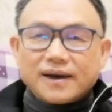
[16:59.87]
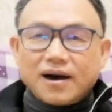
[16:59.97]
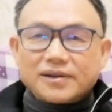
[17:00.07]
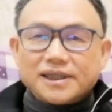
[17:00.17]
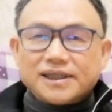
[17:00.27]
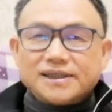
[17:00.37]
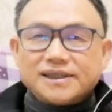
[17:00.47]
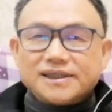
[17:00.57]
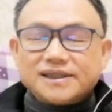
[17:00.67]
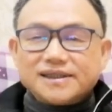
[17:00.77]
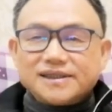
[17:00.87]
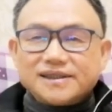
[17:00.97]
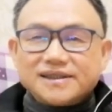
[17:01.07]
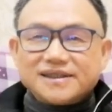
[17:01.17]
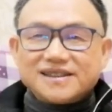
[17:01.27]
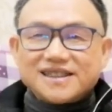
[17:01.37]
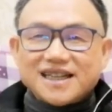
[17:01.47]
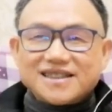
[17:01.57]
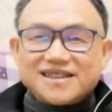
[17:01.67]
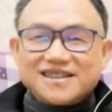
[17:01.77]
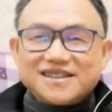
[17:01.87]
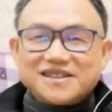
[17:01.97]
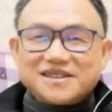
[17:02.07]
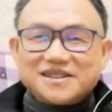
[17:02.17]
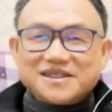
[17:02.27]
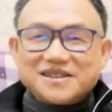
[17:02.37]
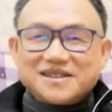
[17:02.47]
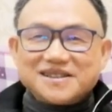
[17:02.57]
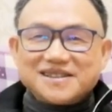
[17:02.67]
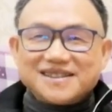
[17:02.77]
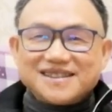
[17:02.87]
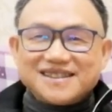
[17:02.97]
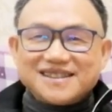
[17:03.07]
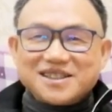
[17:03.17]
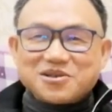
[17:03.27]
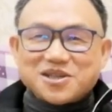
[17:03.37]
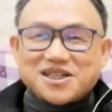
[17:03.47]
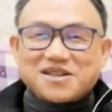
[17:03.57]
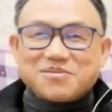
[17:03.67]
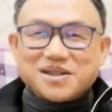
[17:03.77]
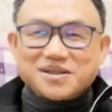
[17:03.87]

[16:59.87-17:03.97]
搞得让人就是那